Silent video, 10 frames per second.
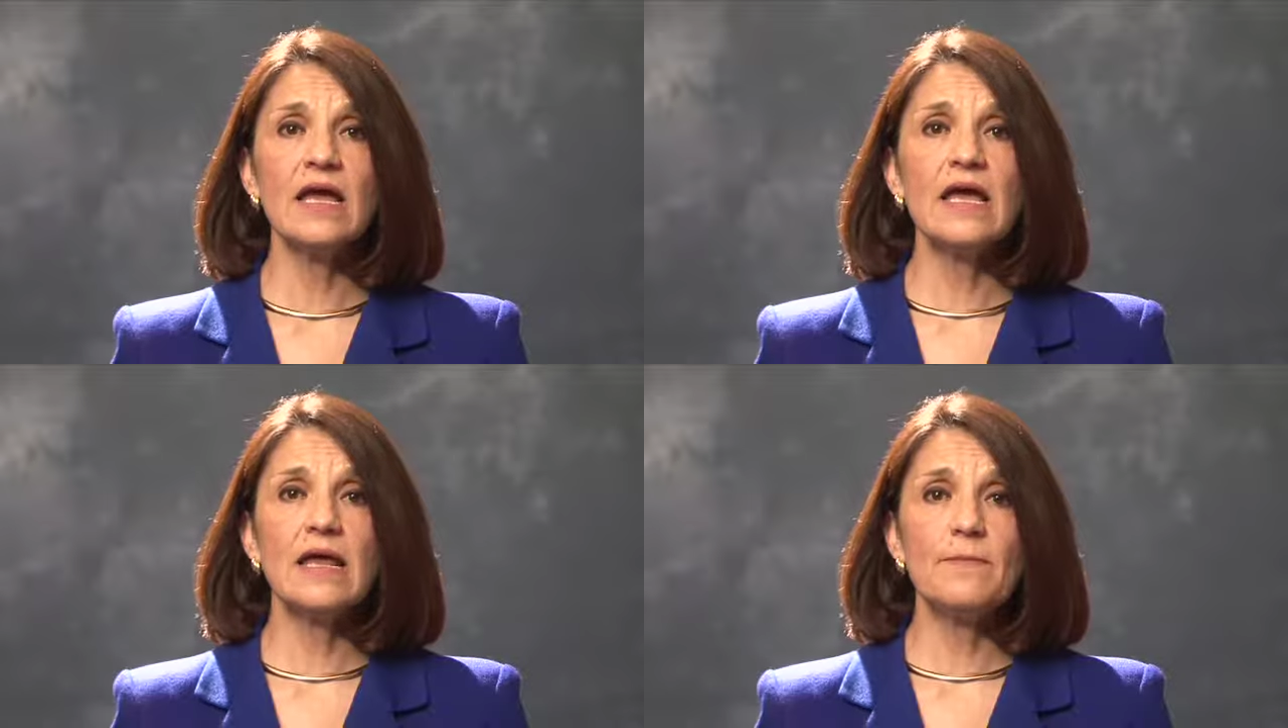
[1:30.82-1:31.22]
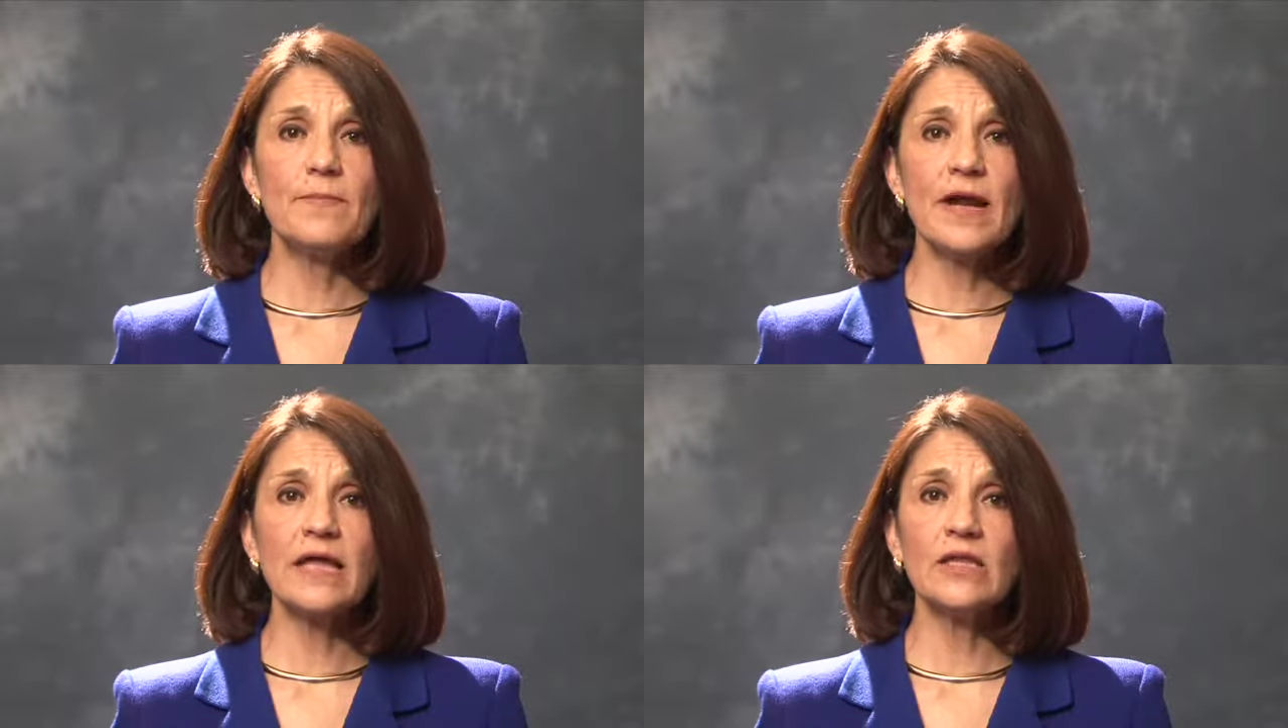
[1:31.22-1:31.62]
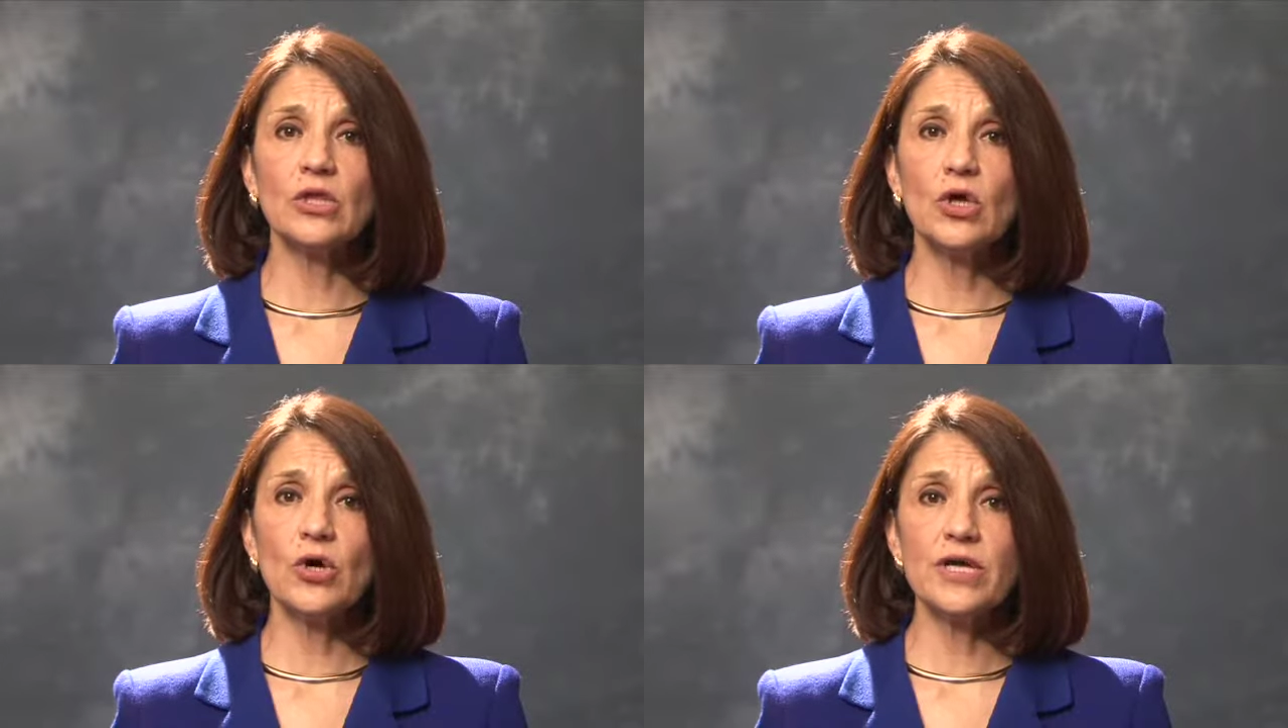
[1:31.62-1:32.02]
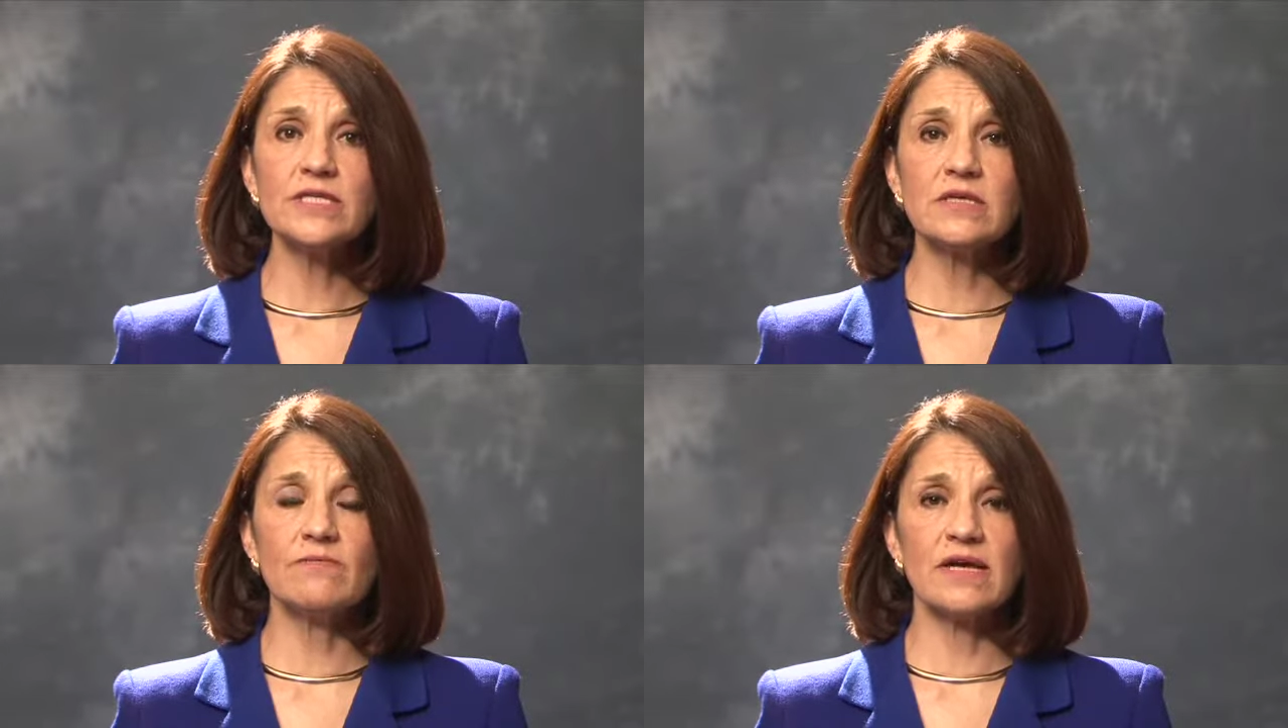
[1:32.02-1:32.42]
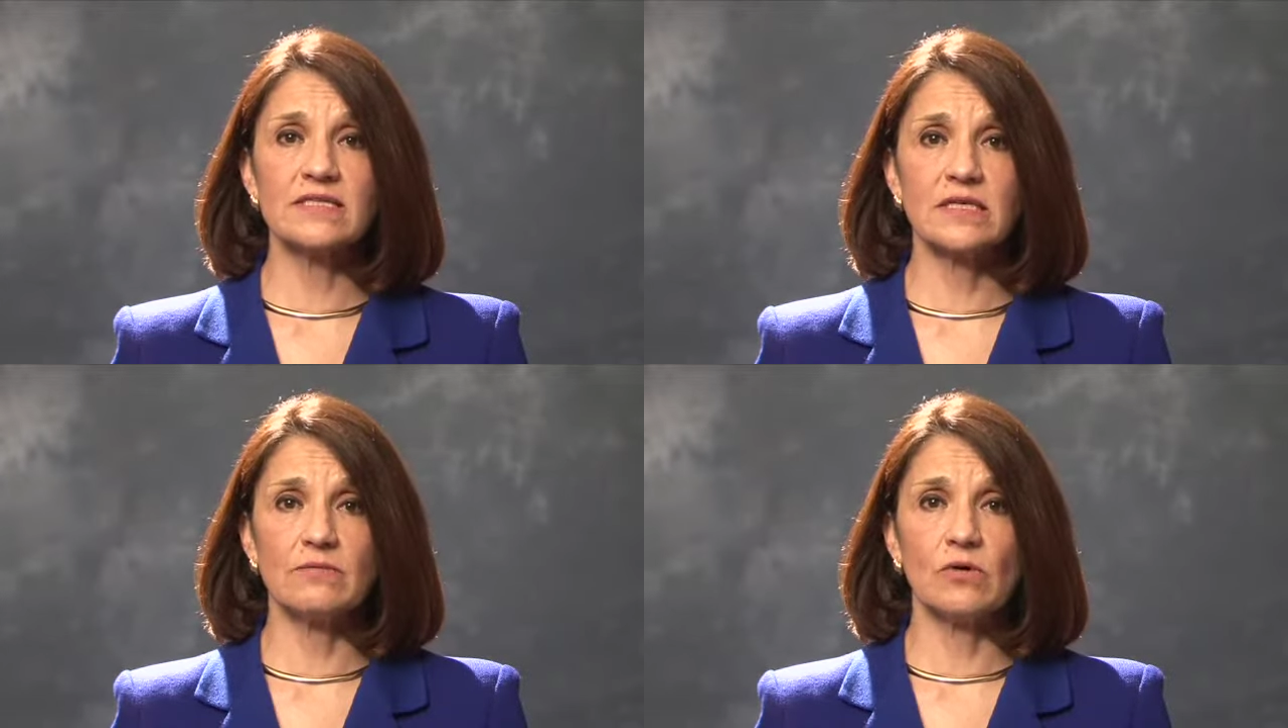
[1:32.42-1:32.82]
el PRAT no es
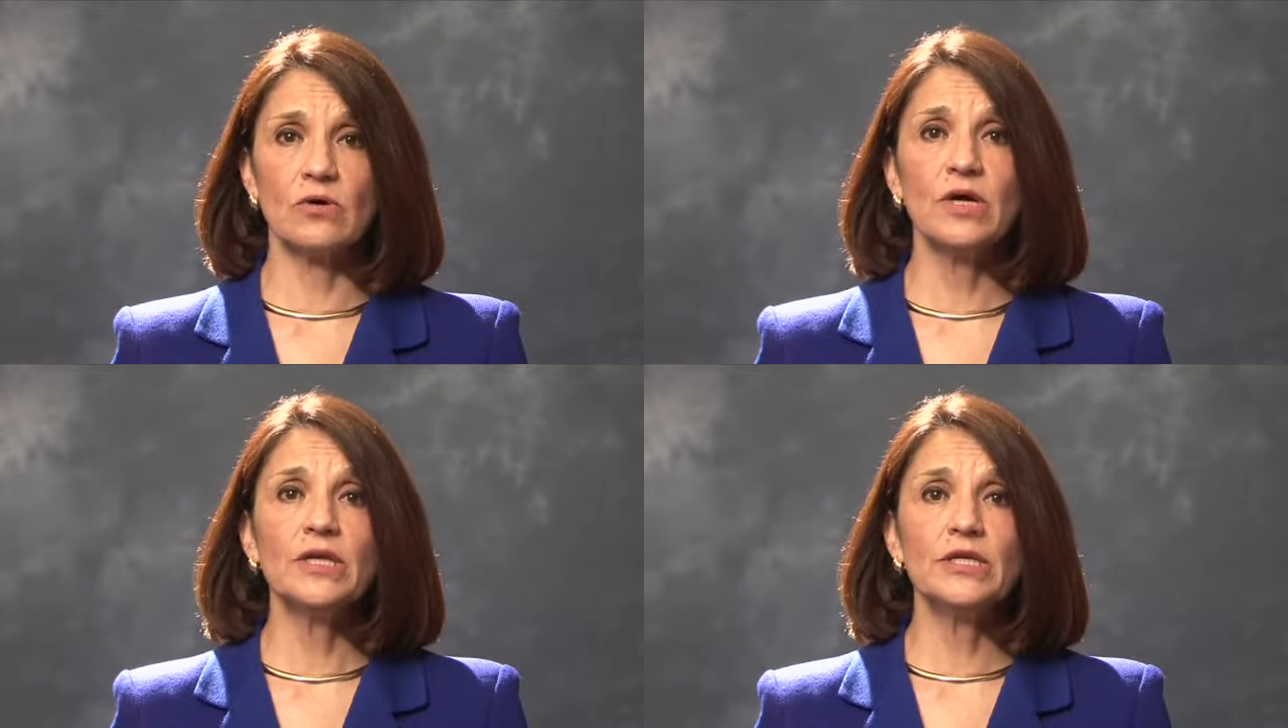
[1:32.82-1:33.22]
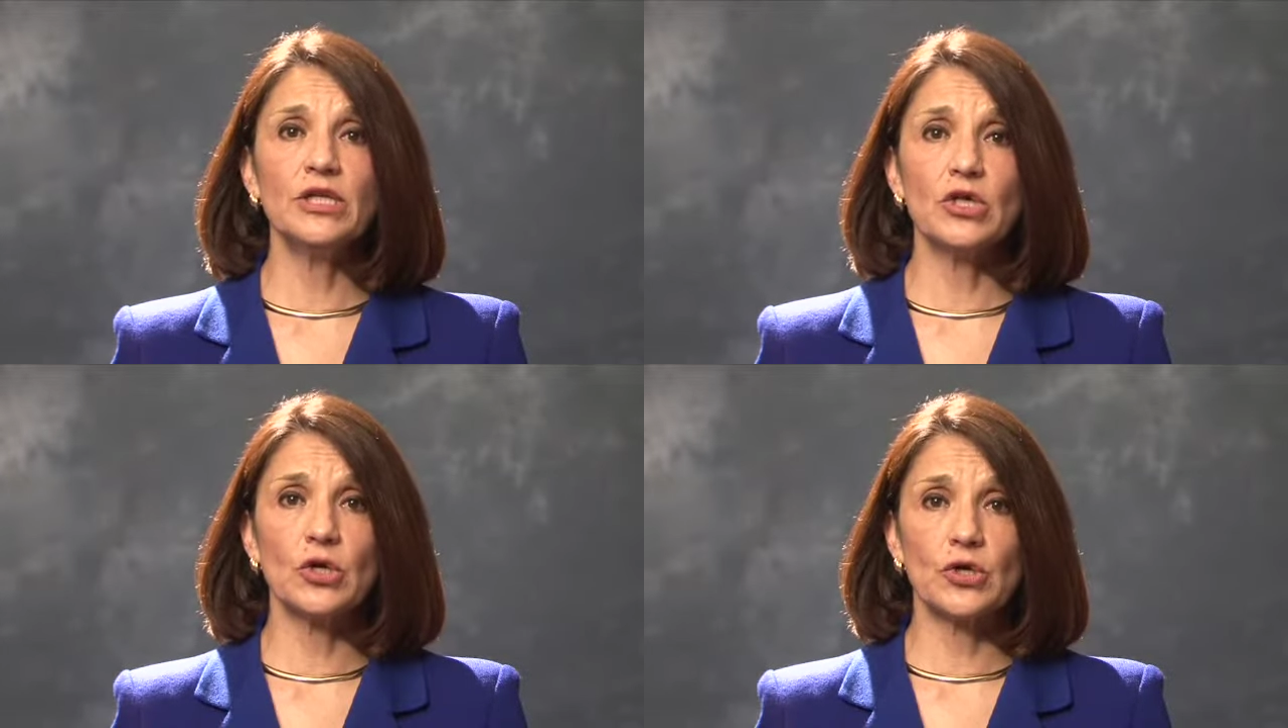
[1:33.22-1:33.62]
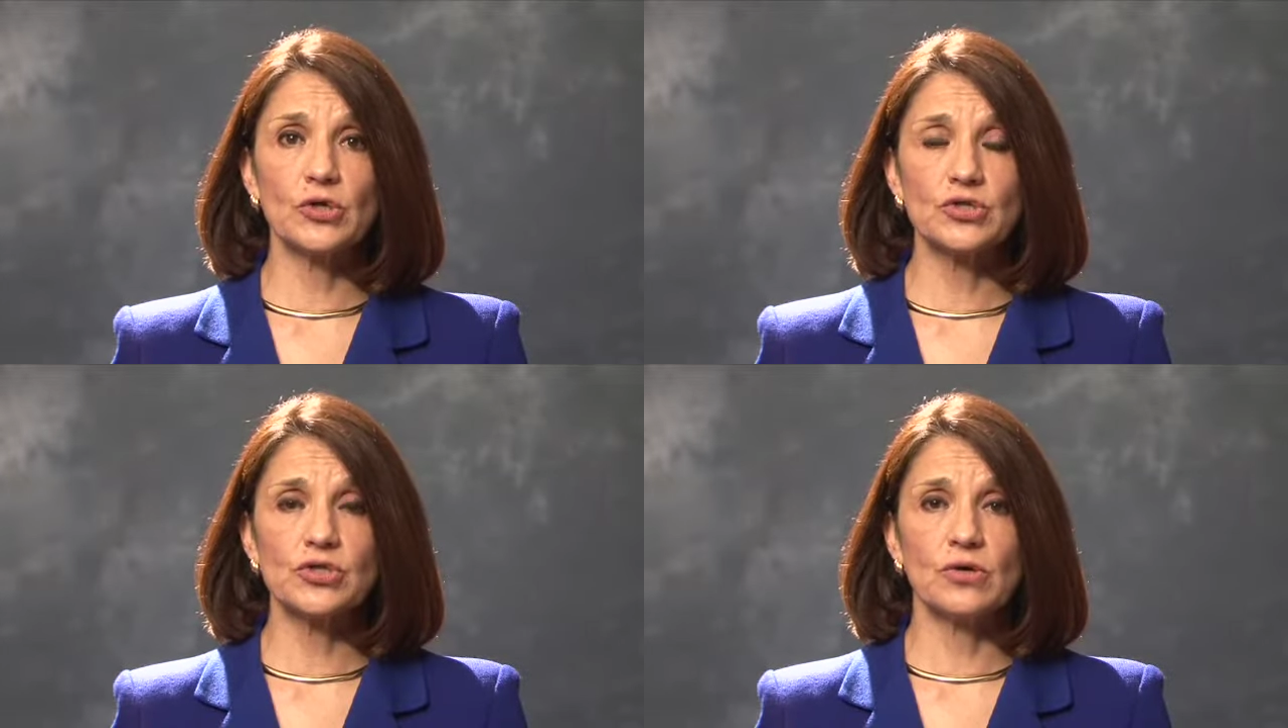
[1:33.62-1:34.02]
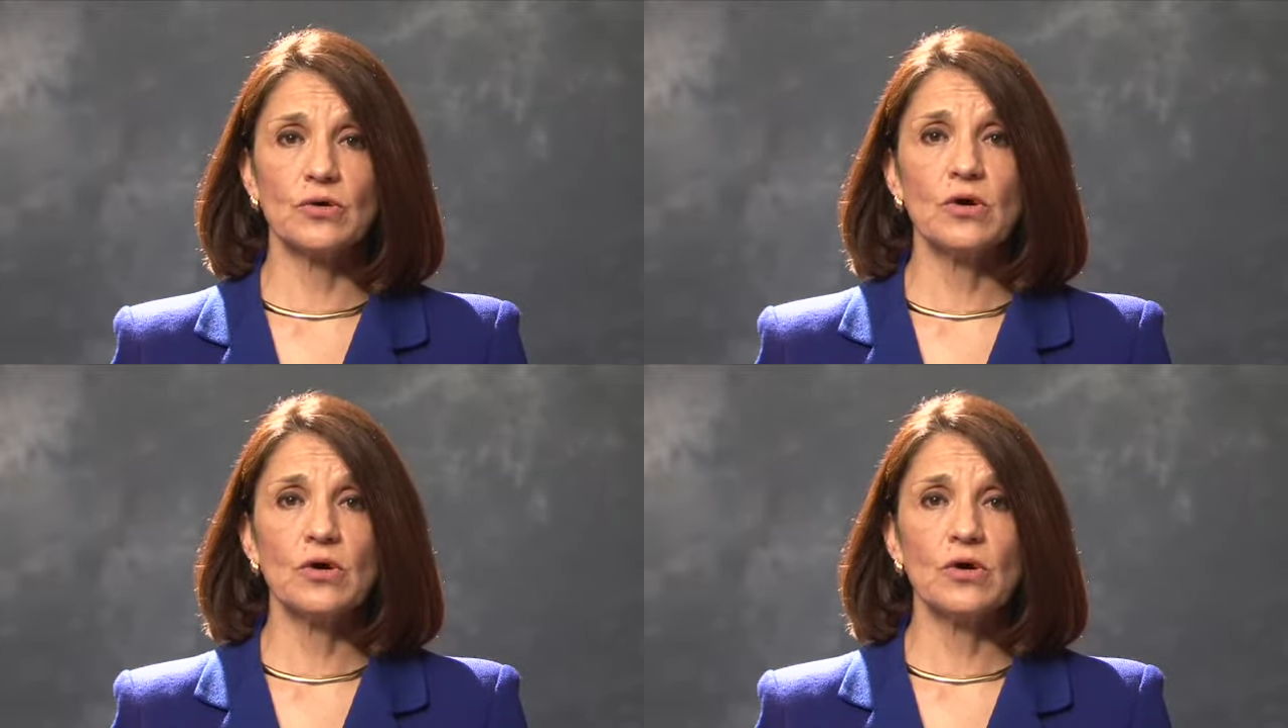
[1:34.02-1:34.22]
invasivo ni doloroso,